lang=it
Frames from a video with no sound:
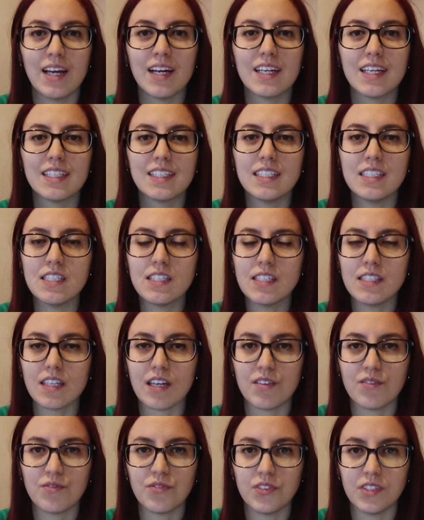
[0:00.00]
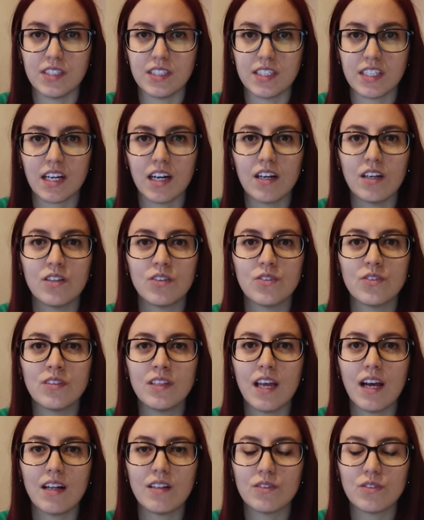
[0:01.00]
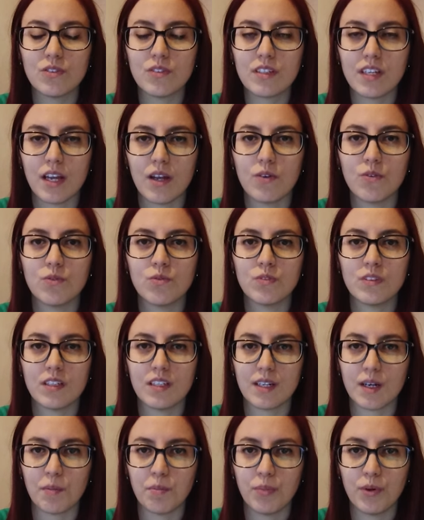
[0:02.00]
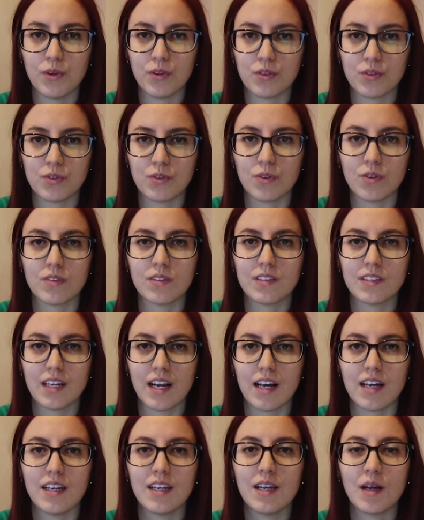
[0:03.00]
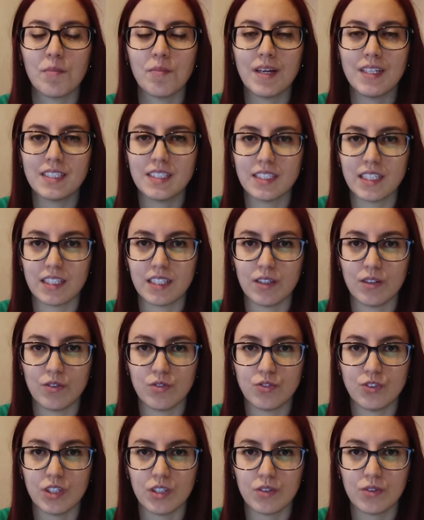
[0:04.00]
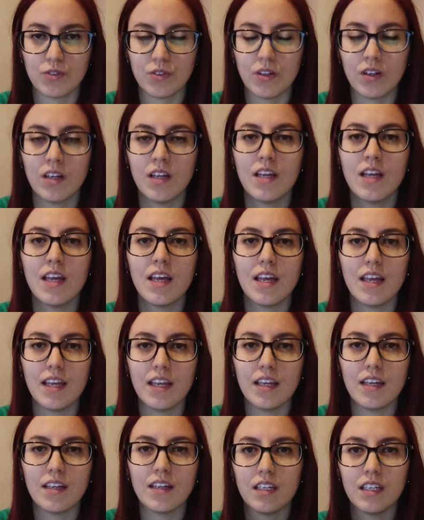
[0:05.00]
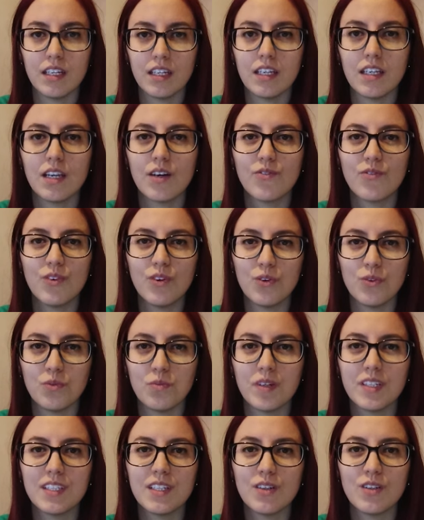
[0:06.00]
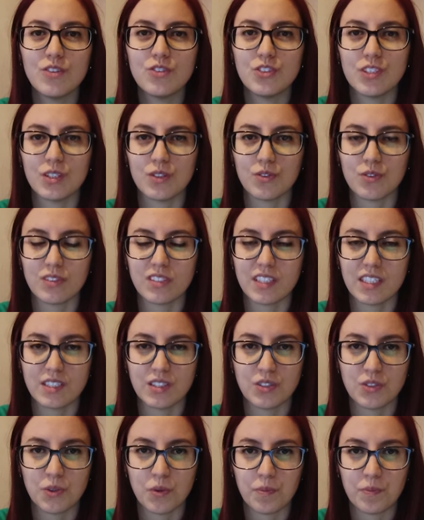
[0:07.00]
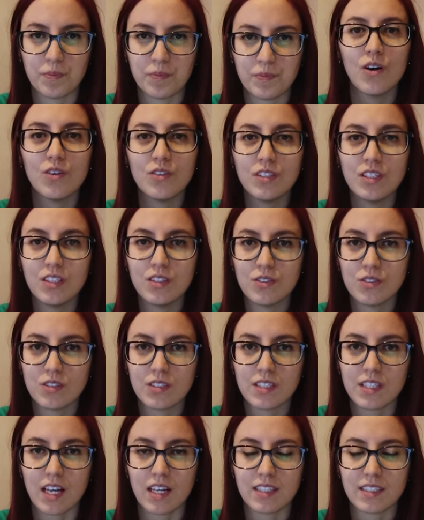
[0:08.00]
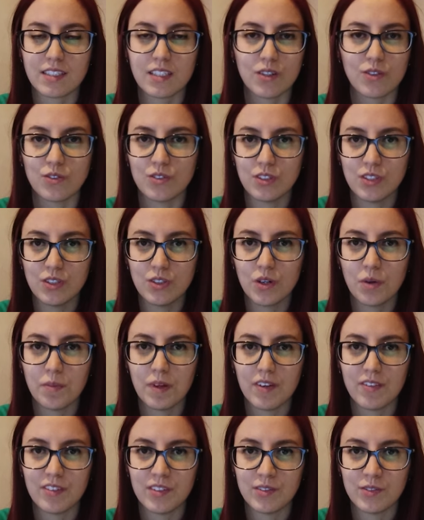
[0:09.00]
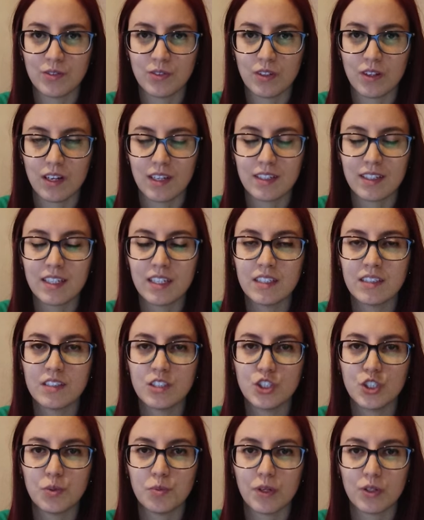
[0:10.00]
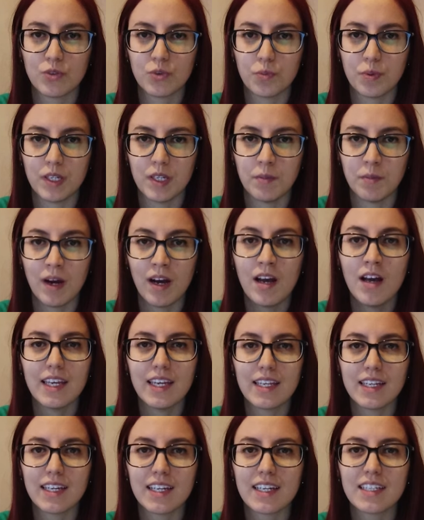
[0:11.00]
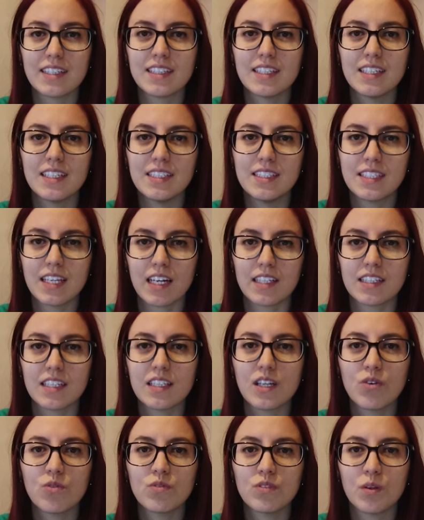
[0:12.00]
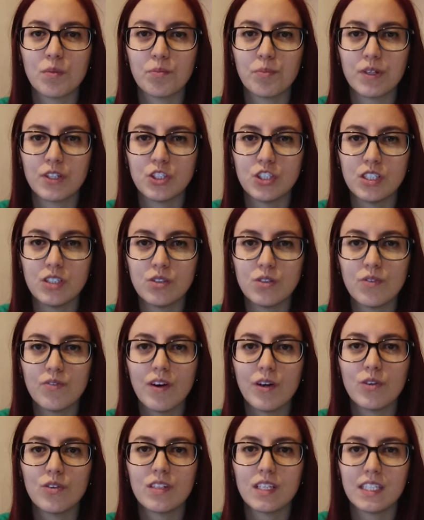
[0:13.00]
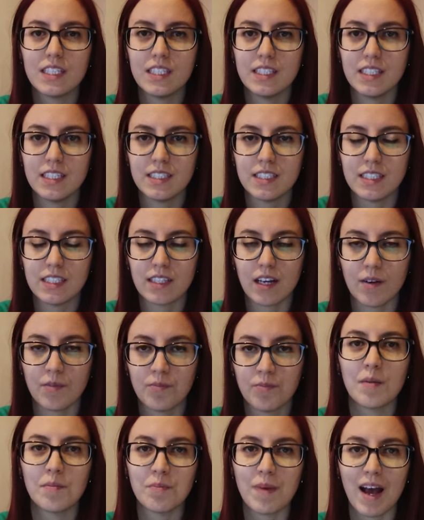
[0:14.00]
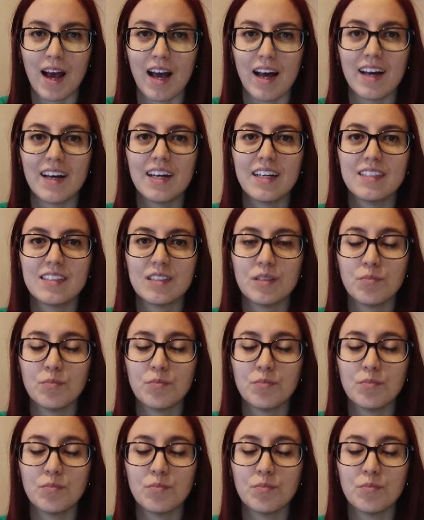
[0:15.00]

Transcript: La densità in fisica non è altro che un rapporto tra la massa dell'oggetto e il volume dell'oggetto stesso. Ogni sostanza, così come avevo anche anticipato prima, è caratterizzata da un non preciso valore di densità, ma al